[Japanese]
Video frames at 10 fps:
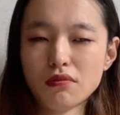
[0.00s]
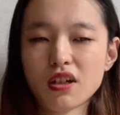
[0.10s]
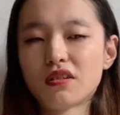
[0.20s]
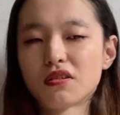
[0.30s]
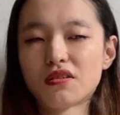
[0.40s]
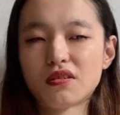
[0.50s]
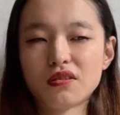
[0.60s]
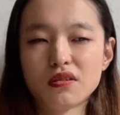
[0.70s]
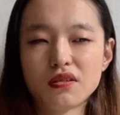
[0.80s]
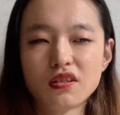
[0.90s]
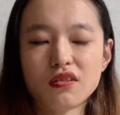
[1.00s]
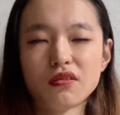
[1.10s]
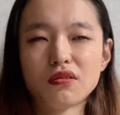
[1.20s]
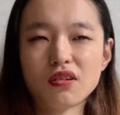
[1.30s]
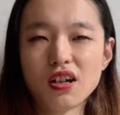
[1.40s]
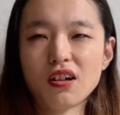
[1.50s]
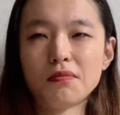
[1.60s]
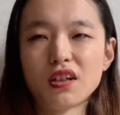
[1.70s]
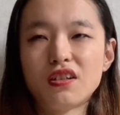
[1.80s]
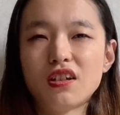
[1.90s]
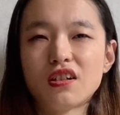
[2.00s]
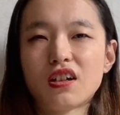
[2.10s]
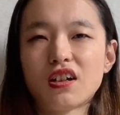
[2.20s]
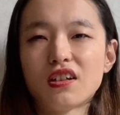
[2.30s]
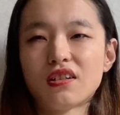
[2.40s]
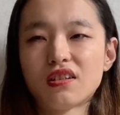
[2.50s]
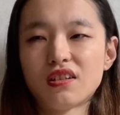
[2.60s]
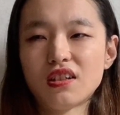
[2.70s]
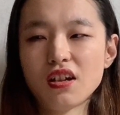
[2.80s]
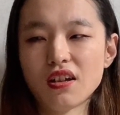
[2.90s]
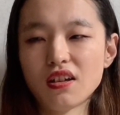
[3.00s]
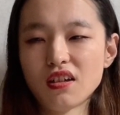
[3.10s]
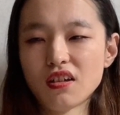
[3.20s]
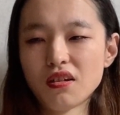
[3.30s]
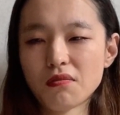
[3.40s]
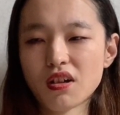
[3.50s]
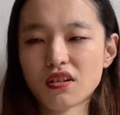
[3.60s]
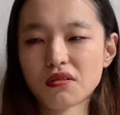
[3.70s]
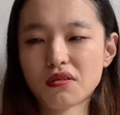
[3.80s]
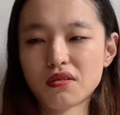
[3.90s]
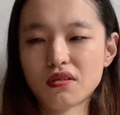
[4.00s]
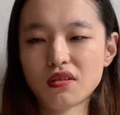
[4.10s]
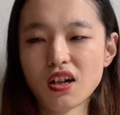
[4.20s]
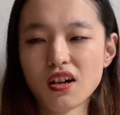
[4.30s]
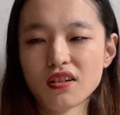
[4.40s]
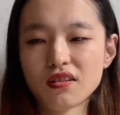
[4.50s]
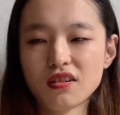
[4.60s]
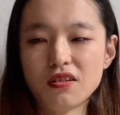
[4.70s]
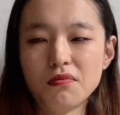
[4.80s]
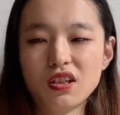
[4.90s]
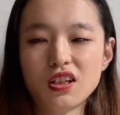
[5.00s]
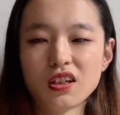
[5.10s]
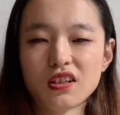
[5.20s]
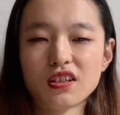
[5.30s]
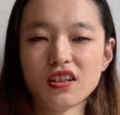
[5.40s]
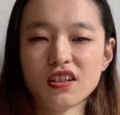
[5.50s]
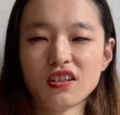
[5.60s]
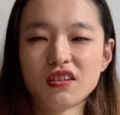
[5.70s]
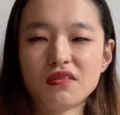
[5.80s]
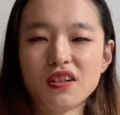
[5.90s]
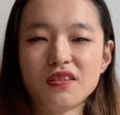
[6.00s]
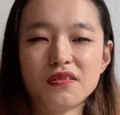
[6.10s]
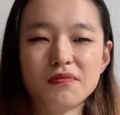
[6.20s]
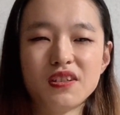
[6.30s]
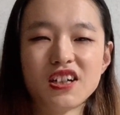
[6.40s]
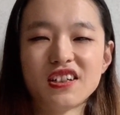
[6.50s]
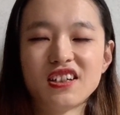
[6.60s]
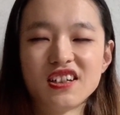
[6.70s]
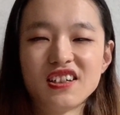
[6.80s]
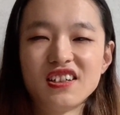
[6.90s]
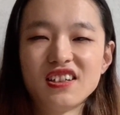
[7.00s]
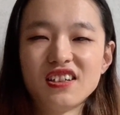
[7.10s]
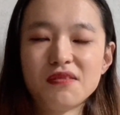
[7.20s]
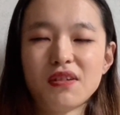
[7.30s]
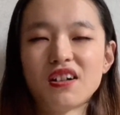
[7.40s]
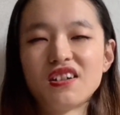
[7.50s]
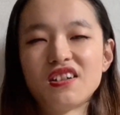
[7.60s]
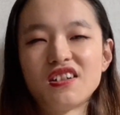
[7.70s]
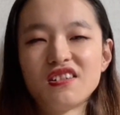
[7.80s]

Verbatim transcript: 割とするんですよとか、まあ、家に帰って家族が親身になって支えてくれるみたいな、ま